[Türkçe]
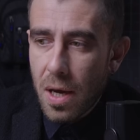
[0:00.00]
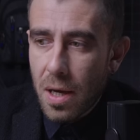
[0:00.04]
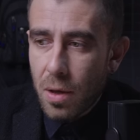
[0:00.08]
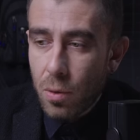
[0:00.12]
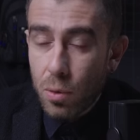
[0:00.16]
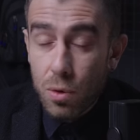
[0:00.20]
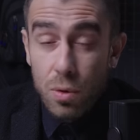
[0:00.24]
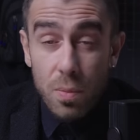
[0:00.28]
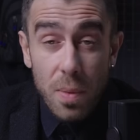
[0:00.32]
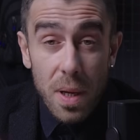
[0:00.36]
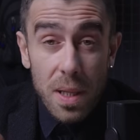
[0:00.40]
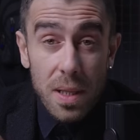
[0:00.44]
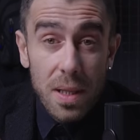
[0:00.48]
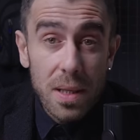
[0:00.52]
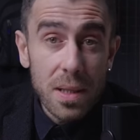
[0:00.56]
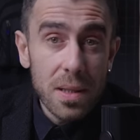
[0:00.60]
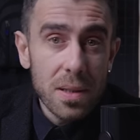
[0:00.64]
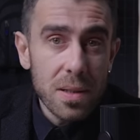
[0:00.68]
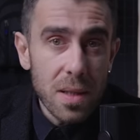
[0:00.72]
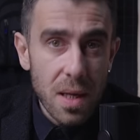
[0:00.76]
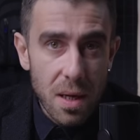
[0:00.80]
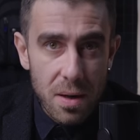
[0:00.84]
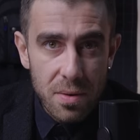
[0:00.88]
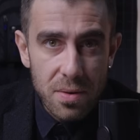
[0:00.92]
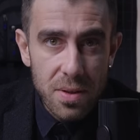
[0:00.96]
Uzmanların
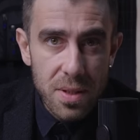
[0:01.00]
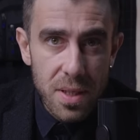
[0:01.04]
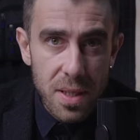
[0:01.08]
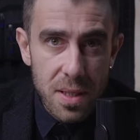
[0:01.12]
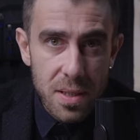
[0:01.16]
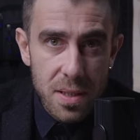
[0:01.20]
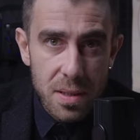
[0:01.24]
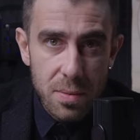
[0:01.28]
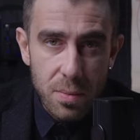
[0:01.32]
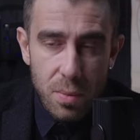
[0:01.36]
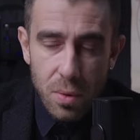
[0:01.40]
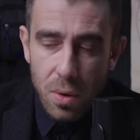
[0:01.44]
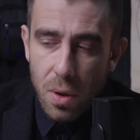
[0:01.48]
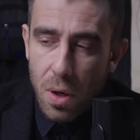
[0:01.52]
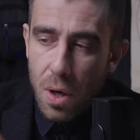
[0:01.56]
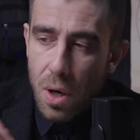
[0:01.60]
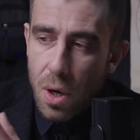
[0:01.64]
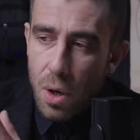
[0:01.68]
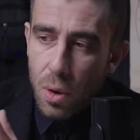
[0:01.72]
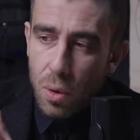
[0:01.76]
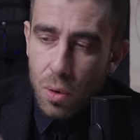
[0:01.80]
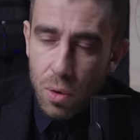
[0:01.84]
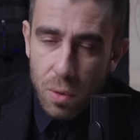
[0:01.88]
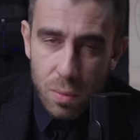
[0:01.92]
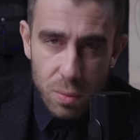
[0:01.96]
tavsiyesi bu.
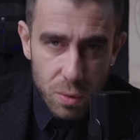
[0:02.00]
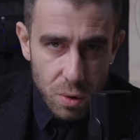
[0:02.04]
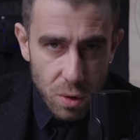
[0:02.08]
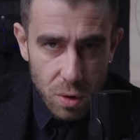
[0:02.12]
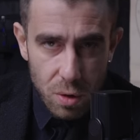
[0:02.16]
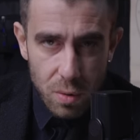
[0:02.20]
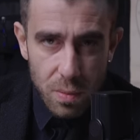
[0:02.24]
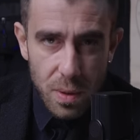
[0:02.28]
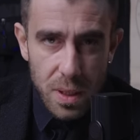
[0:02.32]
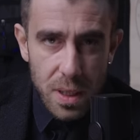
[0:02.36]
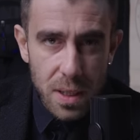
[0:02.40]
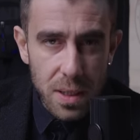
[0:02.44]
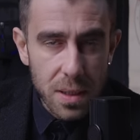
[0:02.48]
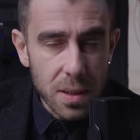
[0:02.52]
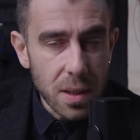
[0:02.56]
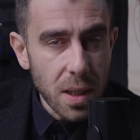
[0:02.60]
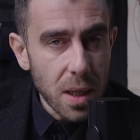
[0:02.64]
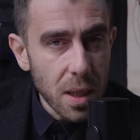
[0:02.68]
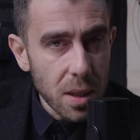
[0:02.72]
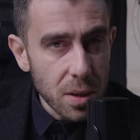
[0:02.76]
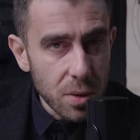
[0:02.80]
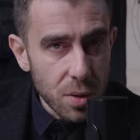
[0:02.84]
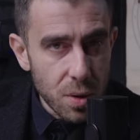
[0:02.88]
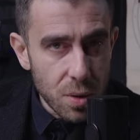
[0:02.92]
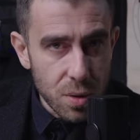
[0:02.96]
Kum torbalarını
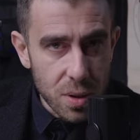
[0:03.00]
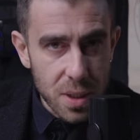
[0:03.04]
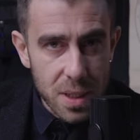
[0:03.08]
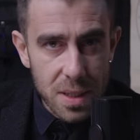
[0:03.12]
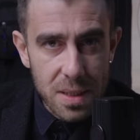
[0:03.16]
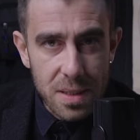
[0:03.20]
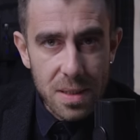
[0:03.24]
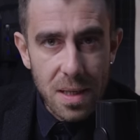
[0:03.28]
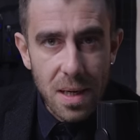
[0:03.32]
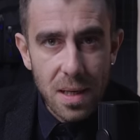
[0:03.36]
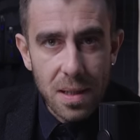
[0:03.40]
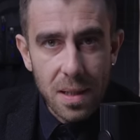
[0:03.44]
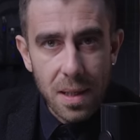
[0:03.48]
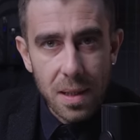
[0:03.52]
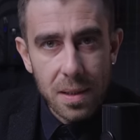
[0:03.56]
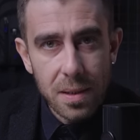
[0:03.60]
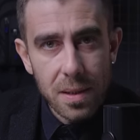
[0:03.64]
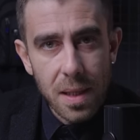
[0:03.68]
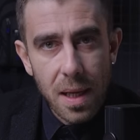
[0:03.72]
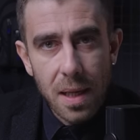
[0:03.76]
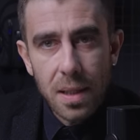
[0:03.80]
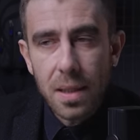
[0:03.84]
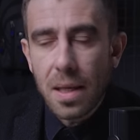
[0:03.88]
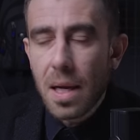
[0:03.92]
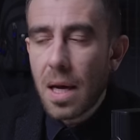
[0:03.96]
alıyoruz
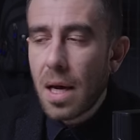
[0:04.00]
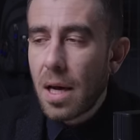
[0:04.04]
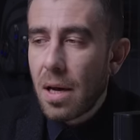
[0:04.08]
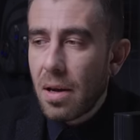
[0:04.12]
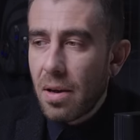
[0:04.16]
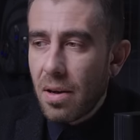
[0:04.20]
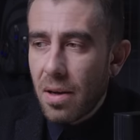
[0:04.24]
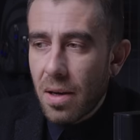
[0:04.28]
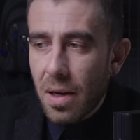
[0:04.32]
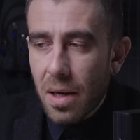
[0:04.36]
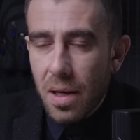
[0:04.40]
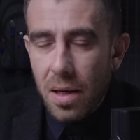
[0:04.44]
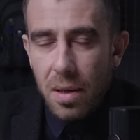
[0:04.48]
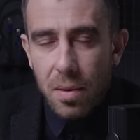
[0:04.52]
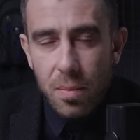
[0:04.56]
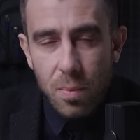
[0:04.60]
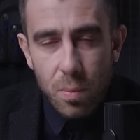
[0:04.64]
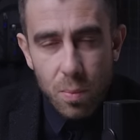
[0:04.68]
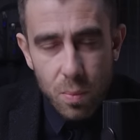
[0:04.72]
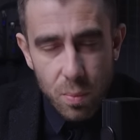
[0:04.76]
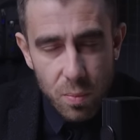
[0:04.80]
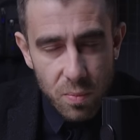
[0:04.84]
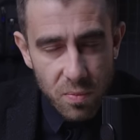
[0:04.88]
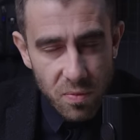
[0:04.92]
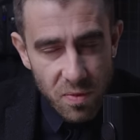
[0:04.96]
internetten e,
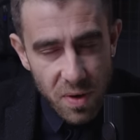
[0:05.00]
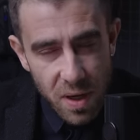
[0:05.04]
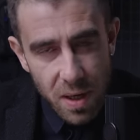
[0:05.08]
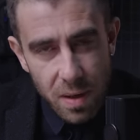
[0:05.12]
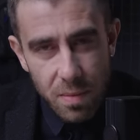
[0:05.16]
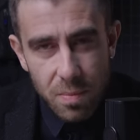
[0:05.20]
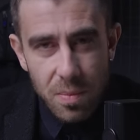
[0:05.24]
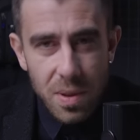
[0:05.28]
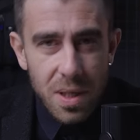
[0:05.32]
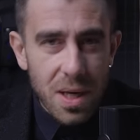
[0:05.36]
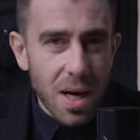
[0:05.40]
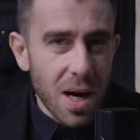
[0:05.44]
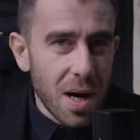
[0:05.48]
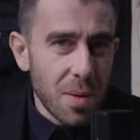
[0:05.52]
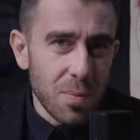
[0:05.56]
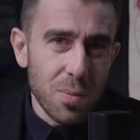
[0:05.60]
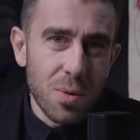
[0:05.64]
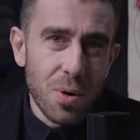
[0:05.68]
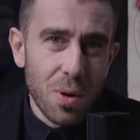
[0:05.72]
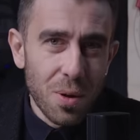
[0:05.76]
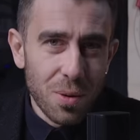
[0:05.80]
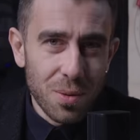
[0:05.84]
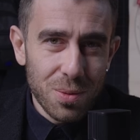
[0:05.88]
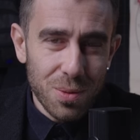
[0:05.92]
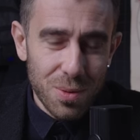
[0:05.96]
ve bir
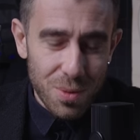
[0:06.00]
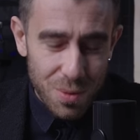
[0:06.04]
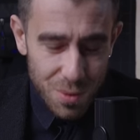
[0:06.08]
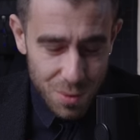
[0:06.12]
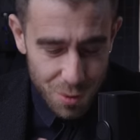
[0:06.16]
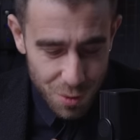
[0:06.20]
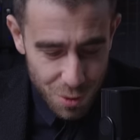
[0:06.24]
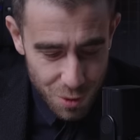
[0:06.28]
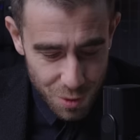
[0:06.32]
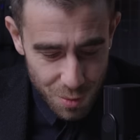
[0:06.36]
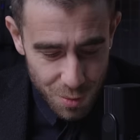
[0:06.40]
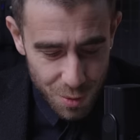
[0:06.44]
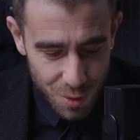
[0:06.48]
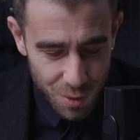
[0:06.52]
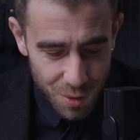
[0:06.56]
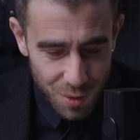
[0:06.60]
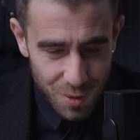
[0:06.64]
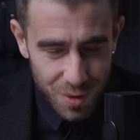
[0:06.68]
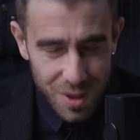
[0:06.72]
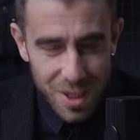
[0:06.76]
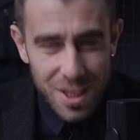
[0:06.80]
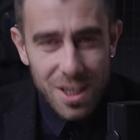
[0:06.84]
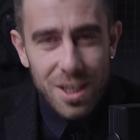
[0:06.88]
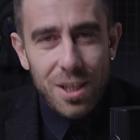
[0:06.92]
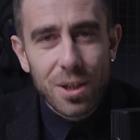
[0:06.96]
kamyon kumu
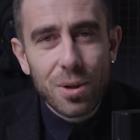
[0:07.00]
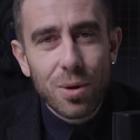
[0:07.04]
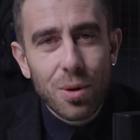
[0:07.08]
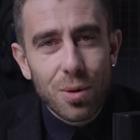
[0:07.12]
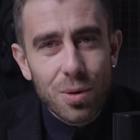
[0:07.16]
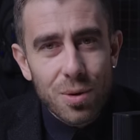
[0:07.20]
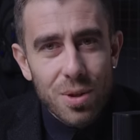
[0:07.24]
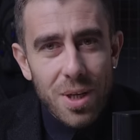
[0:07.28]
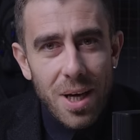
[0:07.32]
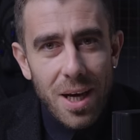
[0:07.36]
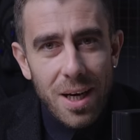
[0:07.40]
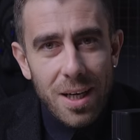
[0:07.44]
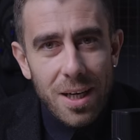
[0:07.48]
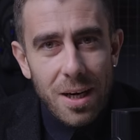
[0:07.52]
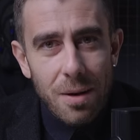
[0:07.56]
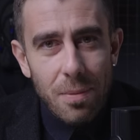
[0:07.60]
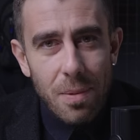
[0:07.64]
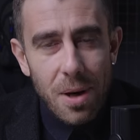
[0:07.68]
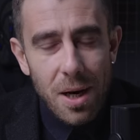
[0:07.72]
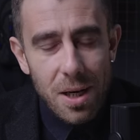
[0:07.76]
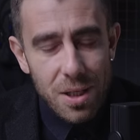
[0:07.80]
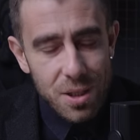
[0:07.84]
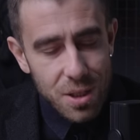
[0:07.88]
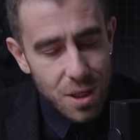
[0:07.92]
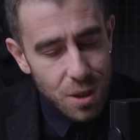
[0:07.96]
yığıyoruz arka
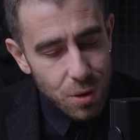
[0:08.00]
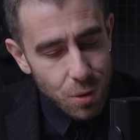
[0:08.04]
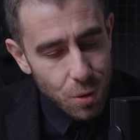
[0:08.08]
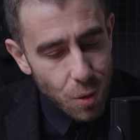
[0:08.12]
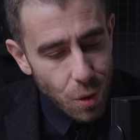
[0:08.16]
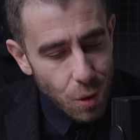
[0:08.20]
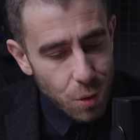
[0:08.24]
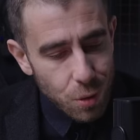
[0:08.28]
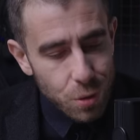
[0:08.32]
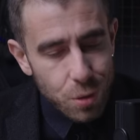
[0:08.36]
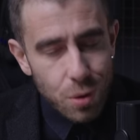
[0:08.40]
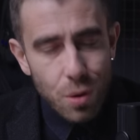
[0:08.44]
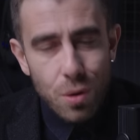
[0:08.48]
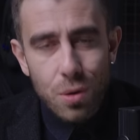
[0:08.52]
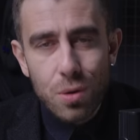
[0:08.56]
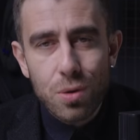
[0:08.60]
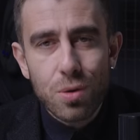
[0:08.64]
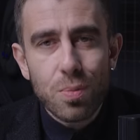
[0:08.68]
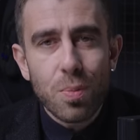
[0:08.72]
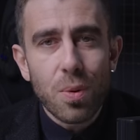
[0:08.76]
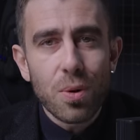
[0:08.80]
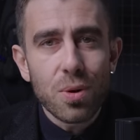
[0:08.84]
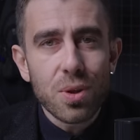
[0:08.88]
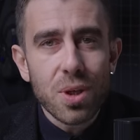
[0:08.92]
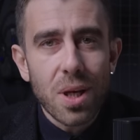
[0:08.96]
bahçe. Dolduruyoruz
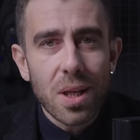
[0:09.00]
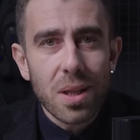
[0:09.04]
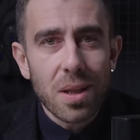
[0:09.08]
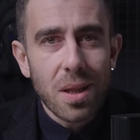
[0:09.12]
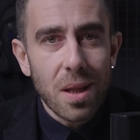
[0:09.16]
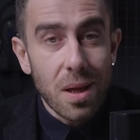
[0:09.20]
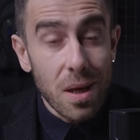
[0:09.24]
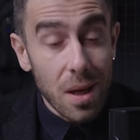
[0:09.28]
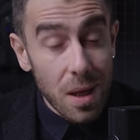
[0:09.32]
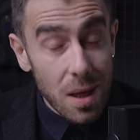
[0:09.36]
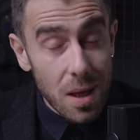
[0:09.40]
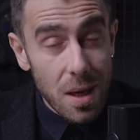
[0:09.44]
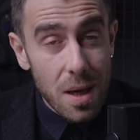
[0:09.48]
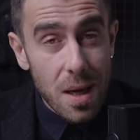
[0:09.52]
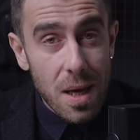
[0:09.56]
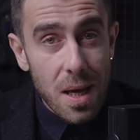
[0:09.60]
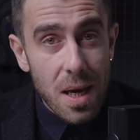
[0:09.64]
poşetlere.